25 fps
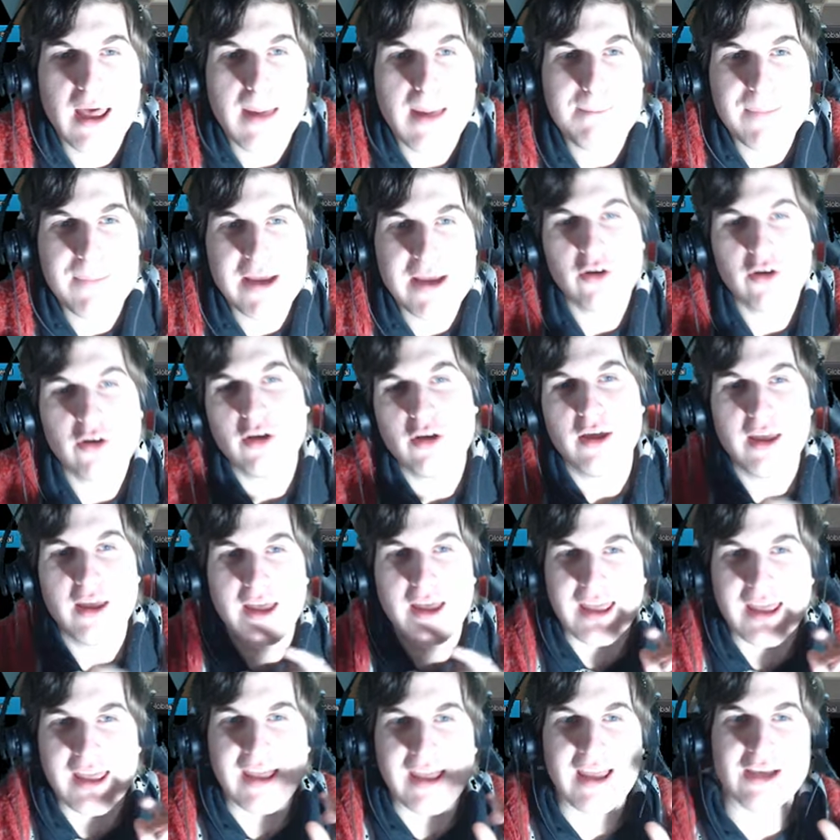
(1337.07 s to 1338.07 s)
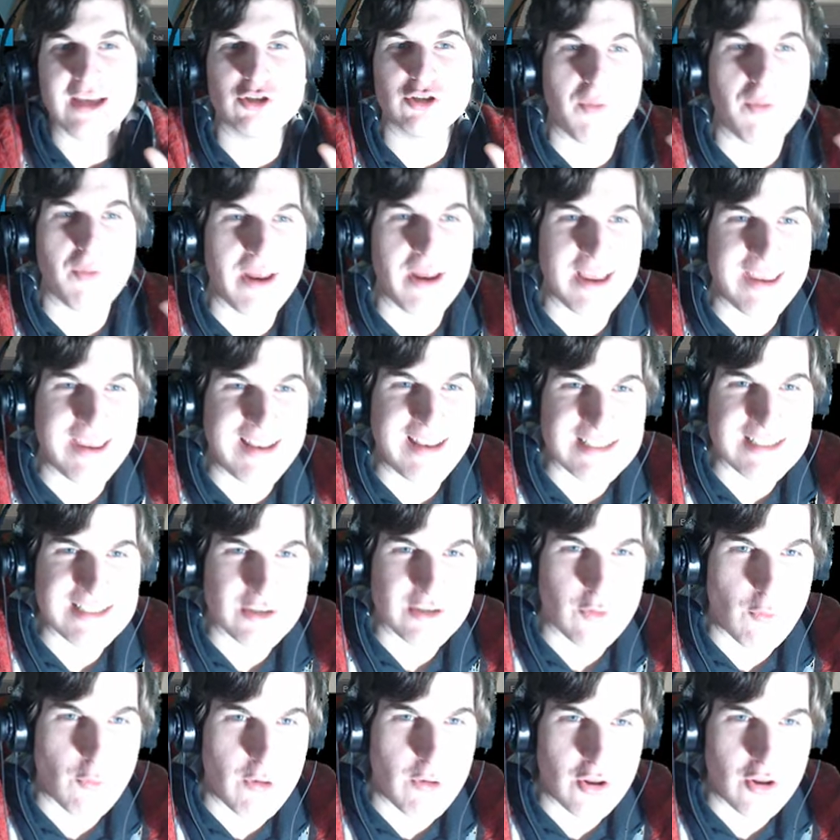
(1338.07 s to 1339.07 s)
Pero eh, yo voy a elegir a
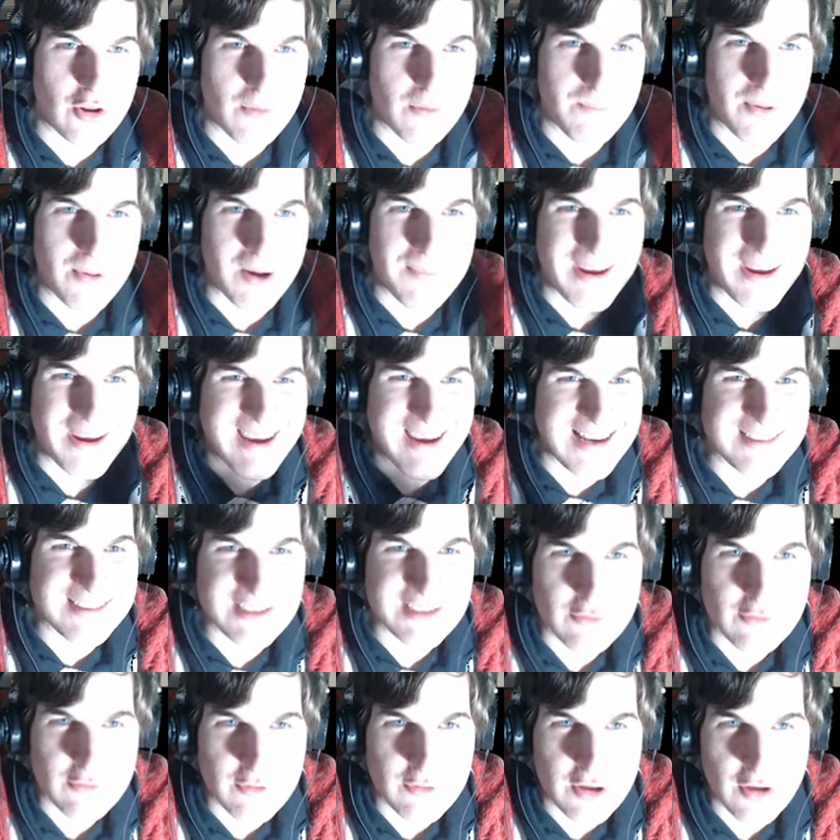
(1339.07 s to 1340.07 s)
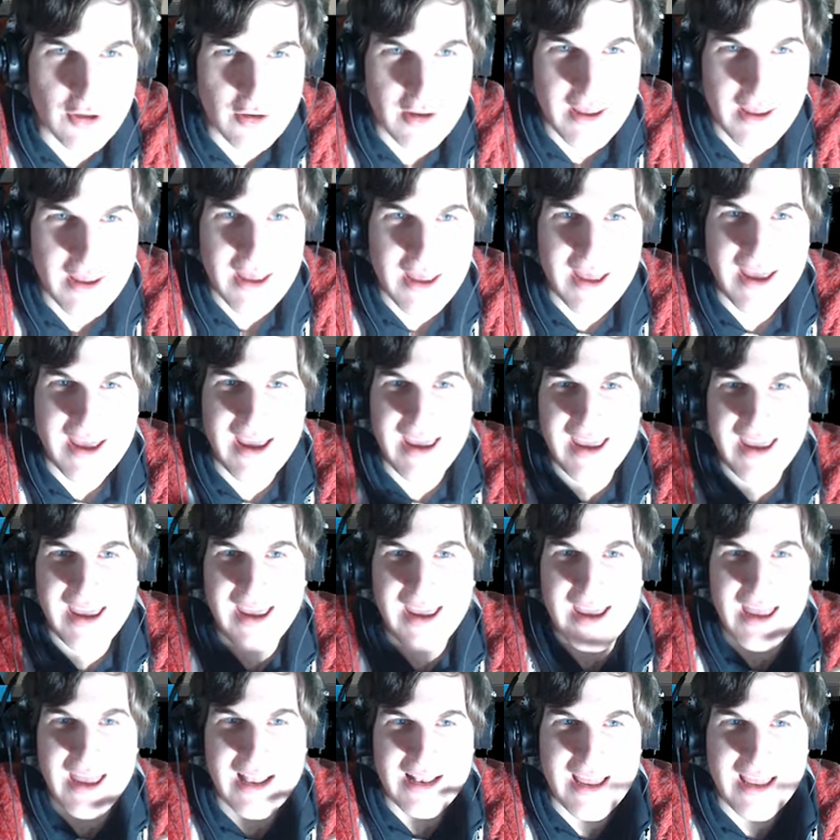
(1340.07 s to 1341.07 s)
Squidward, porque me encanta Squidward.
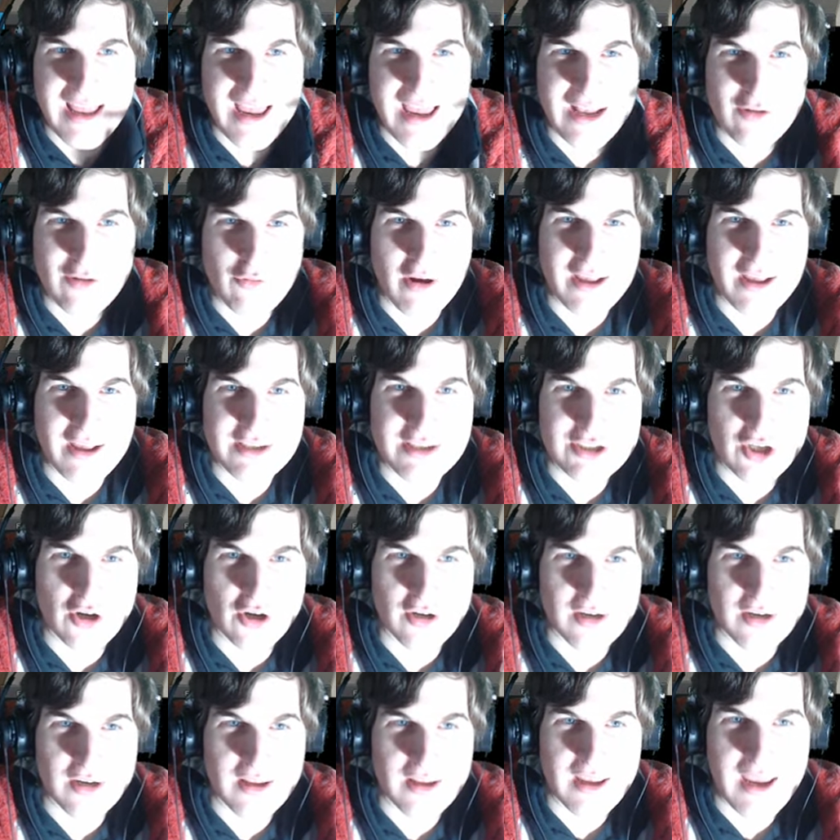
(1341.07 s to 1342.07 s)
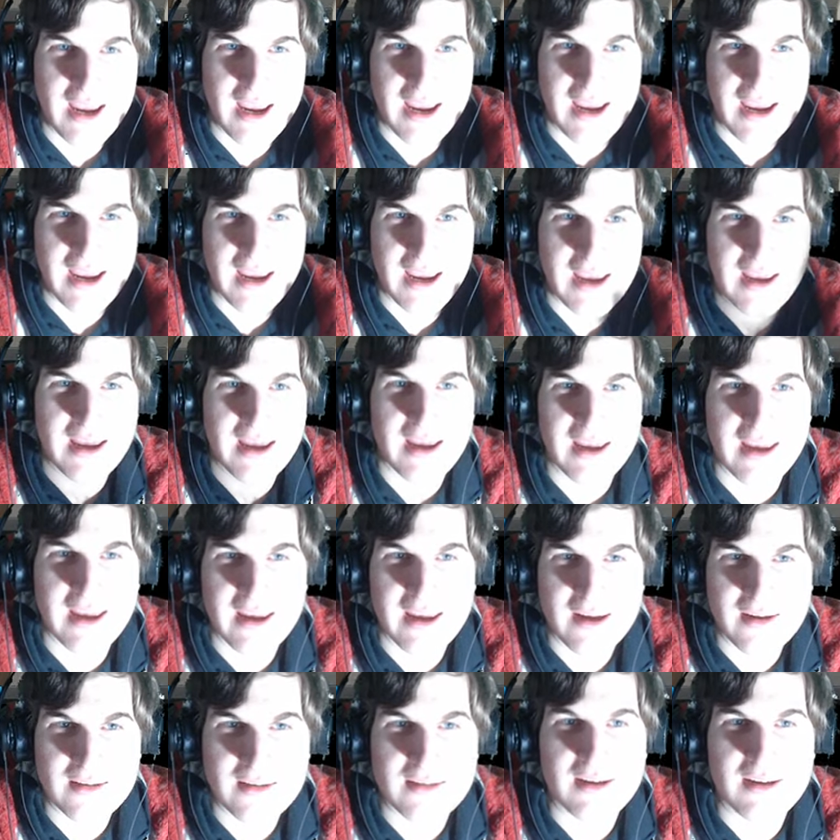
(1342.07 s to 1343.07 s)
Eh, es tu elección.
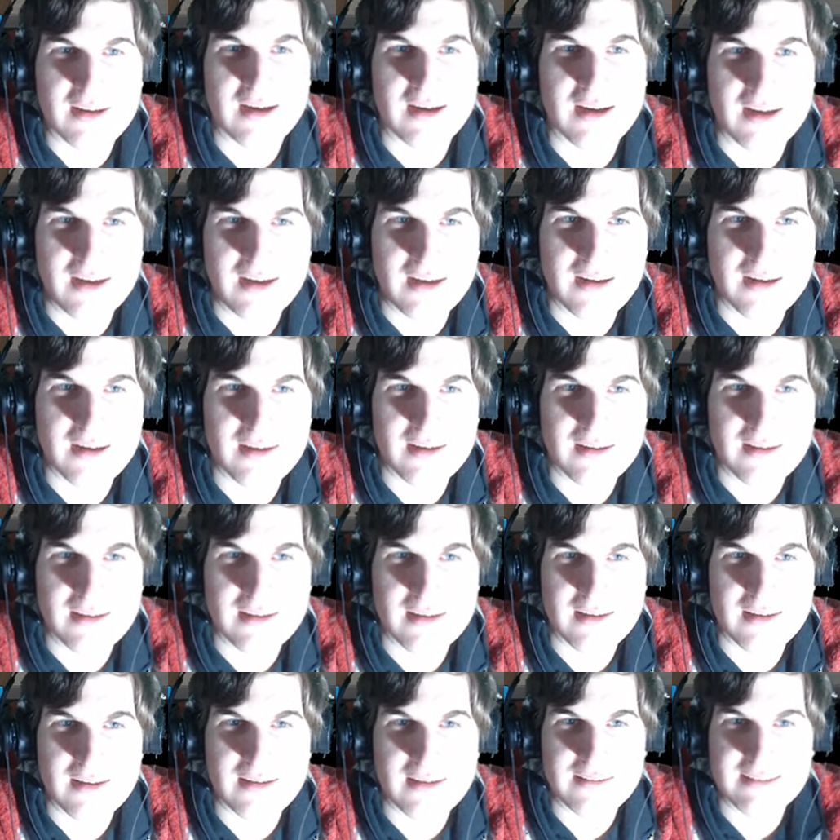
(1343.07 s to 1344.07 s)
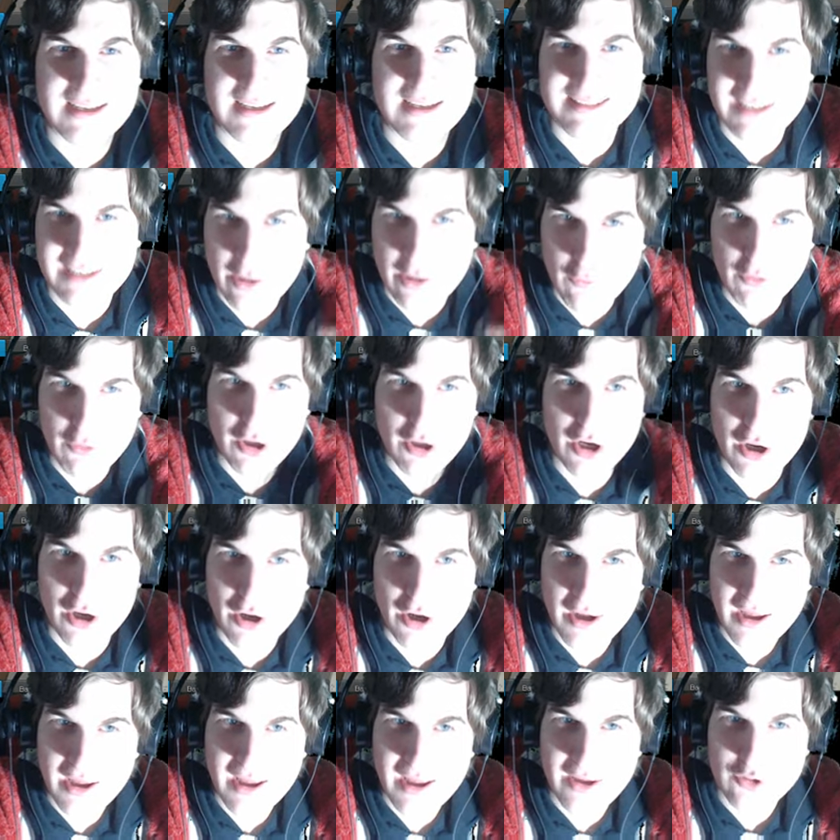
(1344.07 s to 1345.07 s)
ajá. ¿Estás seguro?
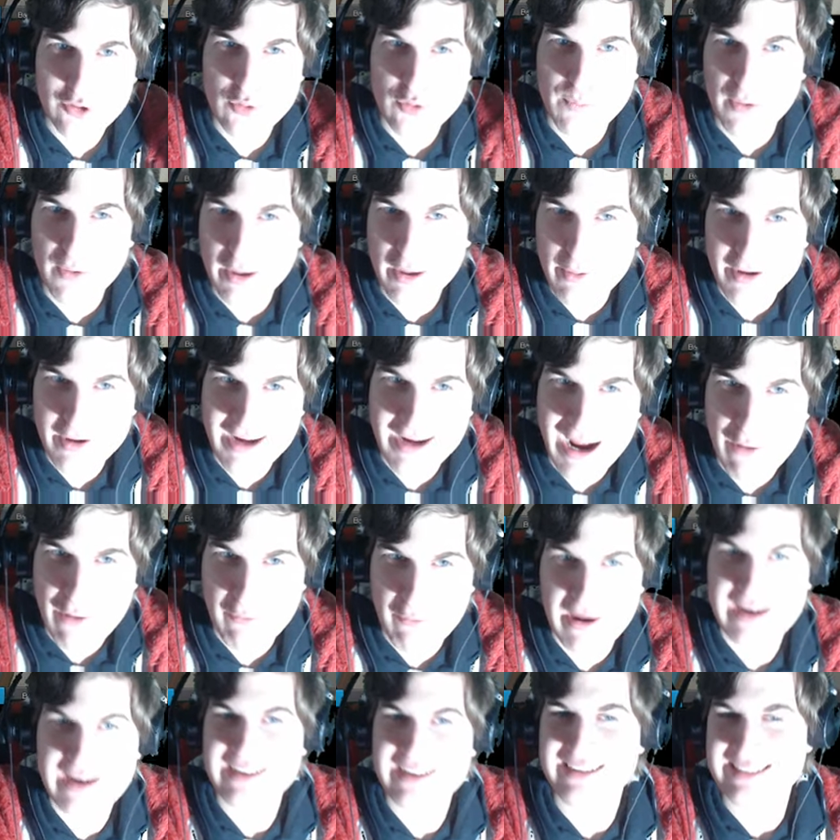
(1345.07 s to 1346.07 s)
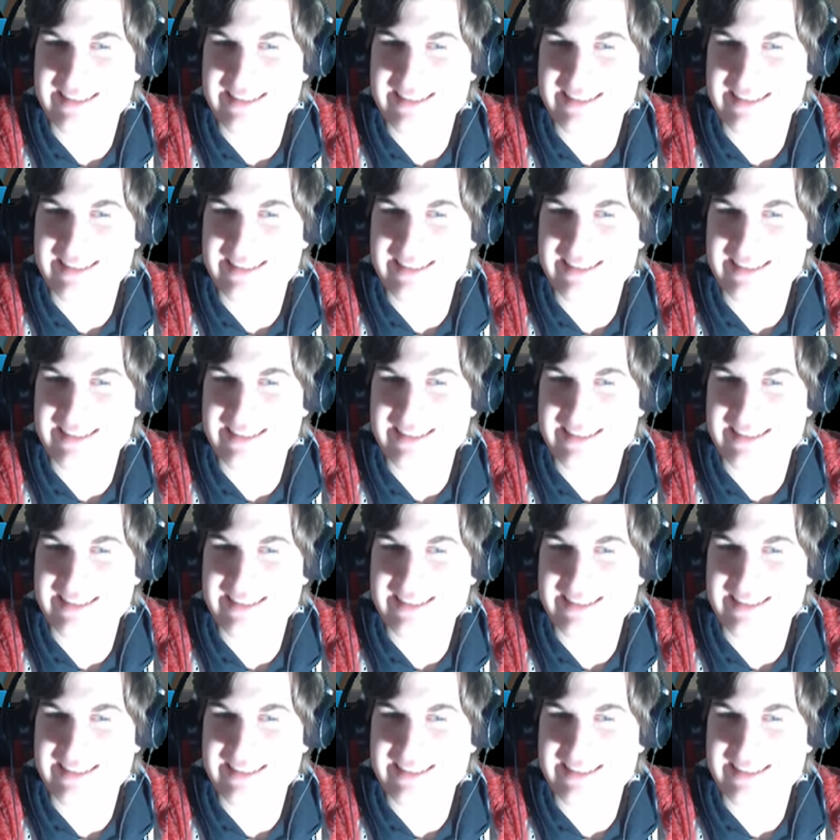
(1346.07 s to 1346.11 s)
Es un Pokémon de agua.